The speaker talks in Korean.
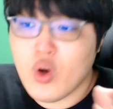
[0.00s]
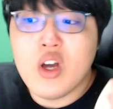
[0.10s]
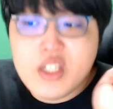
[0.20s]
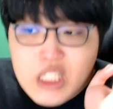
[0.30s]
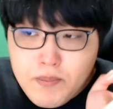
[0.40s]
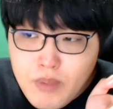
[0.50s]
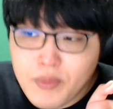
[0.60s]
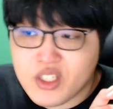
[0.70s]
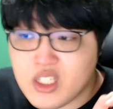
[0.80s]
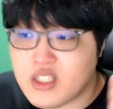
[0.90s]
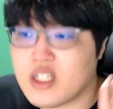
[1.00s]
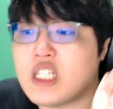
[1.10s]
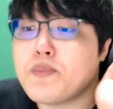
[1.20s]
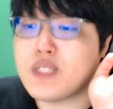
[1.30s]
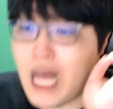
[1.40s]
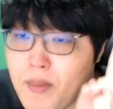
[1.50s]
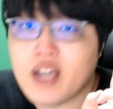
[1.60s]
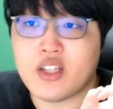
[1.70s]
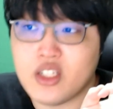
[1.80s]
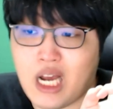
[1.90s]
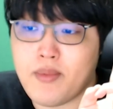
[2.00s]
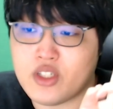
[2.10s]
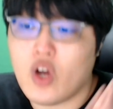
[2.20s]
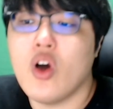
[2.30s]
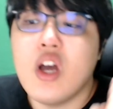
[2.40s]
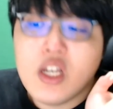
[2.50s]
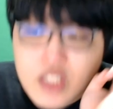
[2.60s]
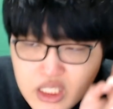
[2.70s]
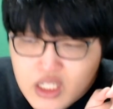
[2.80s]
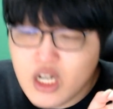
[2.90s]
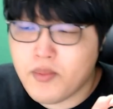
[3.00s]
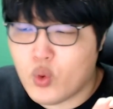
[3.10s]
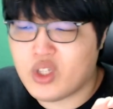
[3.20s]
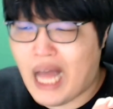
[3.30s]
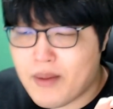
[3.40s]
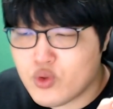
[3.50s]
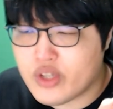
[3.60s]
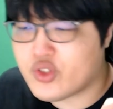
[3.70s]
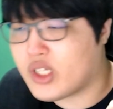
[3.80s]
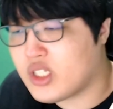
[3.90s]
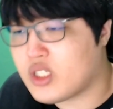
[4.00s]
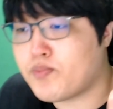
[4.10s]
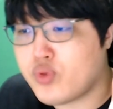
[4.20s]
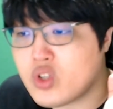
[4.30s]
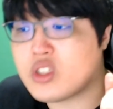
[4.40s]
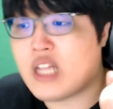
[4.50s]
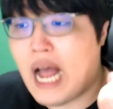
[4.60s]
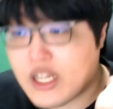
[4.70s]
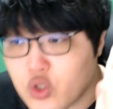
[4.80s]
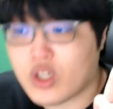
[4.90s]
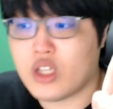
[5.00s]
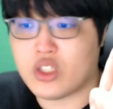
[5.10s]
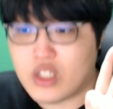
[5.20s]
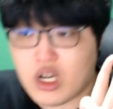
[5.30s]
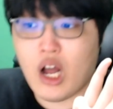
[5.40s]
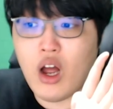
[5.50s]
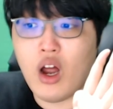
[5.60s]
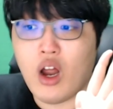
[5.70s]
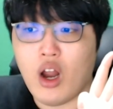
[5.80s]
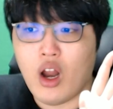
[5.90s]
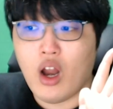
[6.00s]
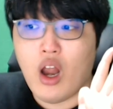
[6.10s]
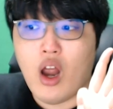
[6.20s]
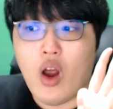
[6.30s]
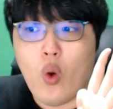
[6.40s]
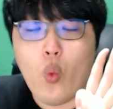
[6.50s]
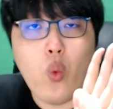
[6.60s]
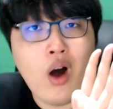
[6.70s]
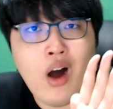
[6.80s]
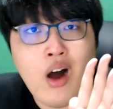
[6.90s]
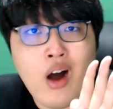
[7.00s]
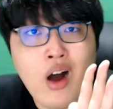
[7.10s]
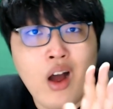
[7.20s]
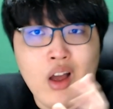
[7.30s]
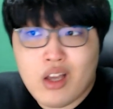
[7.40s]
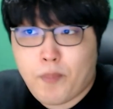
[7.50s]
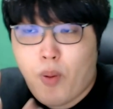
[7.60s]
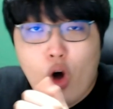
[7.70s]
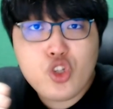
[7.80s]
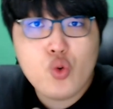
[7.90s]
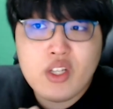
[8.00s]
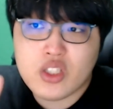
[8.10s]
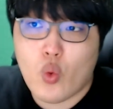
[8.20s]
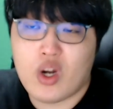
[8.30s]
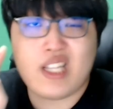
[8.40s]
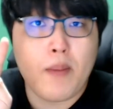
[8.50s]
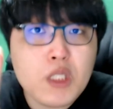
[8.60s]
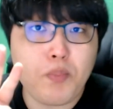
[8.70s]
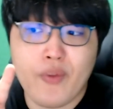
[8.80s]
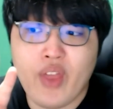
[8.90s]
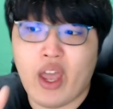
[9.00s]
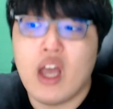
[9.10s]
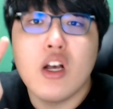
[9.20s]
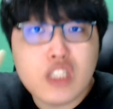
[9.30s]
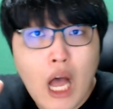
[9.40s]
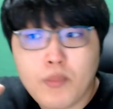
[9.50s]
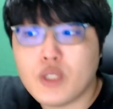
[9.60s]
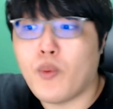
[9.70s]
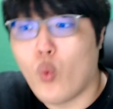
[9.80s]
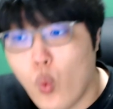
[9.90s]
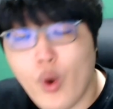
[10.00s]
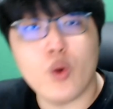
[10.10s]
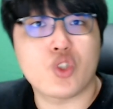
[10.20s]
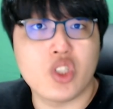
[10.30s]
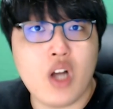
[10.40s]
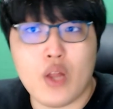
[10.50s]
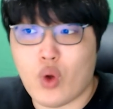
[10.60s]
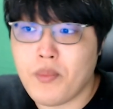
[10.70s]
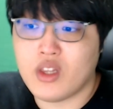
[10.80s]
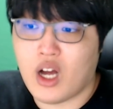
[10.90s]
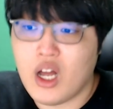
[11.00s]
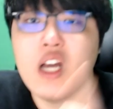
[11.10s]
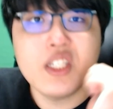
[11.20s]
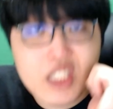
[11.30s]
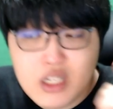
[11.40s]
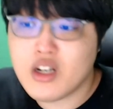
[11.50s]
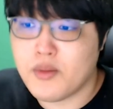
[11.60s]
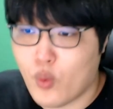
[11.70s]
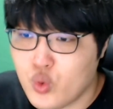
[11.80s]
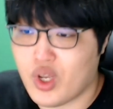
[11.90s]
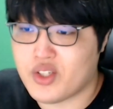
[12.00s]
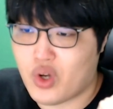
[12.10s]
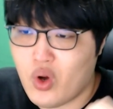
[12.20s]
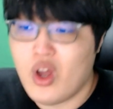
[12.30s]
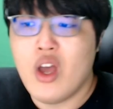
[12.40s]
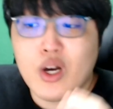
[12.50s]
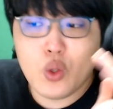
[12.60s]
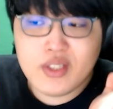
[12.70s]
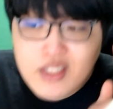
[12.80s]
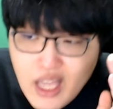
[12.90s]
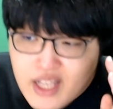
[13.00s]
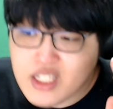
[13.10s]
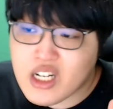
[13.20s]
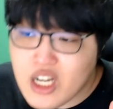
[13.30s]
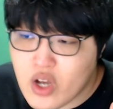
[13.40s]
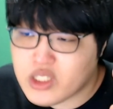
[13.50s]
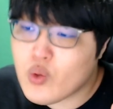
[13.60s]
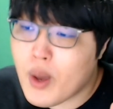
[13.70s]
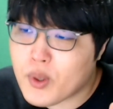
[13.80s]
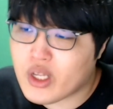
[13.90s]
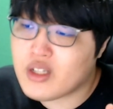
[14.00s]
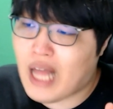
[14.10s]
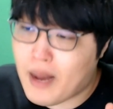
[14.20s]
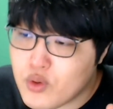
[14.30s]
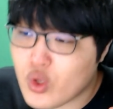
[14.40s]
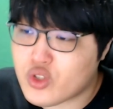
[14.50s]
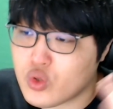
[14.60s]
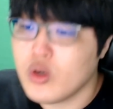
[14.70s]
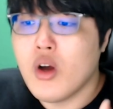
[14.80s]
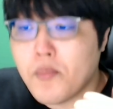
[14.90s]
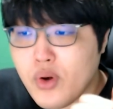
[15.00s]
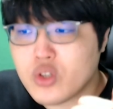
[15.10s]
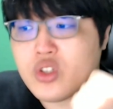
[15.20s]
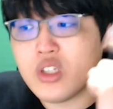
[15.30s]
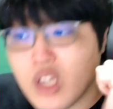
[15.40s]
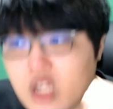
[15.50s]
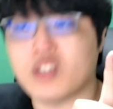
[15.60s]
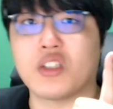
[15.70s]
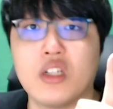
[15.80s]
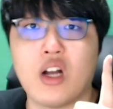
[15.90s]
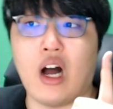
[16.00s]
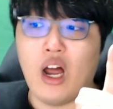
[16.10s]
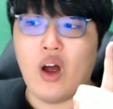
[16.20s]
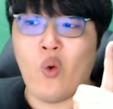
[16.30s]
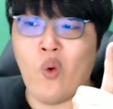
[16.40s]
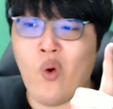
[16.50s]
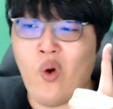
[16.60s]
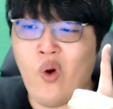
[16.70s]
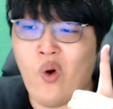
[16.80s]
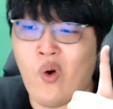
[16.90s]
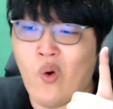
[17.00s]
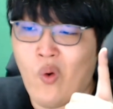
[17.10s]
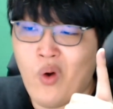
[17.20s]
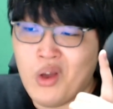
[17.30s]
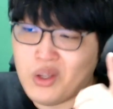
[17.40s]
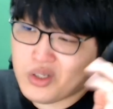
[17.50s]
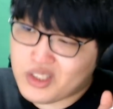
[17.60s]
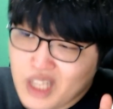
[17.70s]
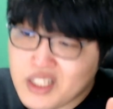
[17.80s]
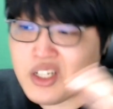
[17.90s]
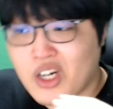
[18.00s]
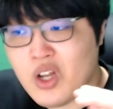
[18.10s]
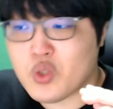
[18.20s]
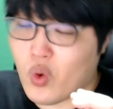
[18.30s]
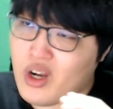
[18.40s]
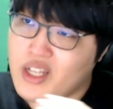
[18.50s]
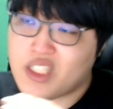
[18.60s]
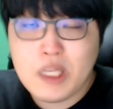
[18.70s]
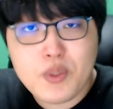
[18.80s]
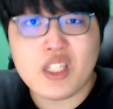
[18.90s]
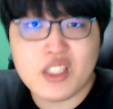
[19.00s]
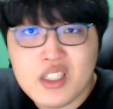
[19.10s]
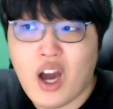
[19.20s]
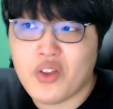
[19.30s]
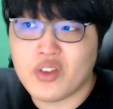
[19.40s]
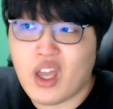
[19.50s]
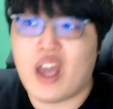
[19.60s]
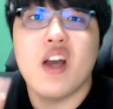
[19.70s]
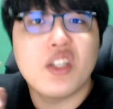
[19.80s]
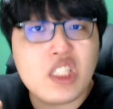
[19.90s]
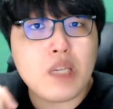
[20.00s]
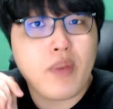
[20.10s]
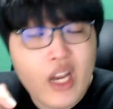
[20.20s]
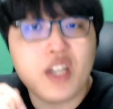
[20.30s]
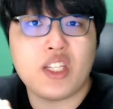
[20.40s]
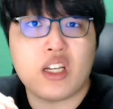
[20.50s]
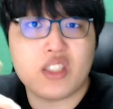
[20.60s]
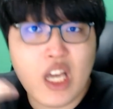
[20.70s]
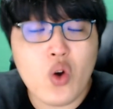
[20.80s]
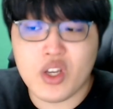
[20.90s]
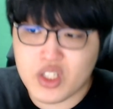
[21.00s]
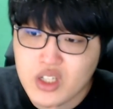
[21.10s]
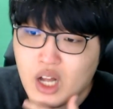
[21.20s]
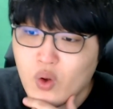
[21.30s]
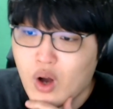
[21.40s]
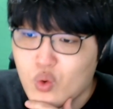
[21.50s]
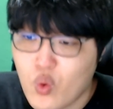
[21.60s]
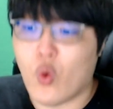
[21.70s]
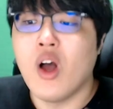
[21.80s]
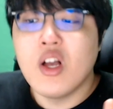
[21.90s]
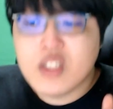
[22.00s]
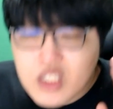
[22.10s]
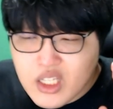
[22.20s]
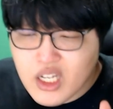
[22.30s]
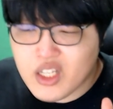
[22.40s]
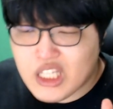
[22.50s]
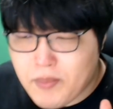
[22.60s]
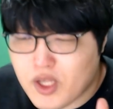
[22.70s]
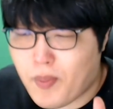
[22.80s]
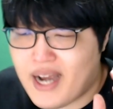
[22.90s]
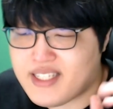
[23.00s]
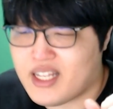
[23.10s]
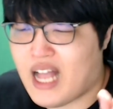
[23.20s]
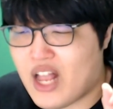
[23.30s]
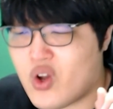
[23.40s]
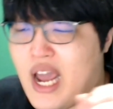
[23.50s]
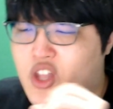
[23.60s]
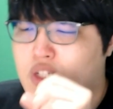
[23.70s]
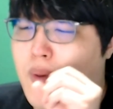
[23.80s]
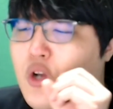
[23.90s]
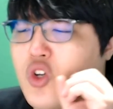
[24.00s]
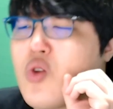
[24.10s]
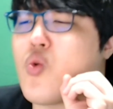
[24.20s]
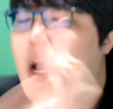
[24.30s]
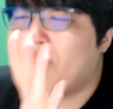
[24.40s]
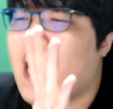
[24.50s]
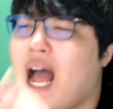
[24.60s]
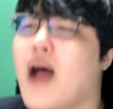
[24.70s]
신비함 한 시즌3 13화에 등장하면서 싱글 모드 나무에서 최대치 플러스 5개 증가? 와 그러니까 퍼즐 횟수가 원래 30회인데 35회로 증가한다고 합니다. 싱글 모드에서. 그리고 스테이지 클리어 시 회복되는 남은 횟수 플러스 1 증가. 오 이거 스테이지 클리어시 원래는 10씩 증가하는데 11씩 체력이 증가하는 것 같고 스킬은 입에서 발사하는 강력한 에너지 바로 적을 공개합니다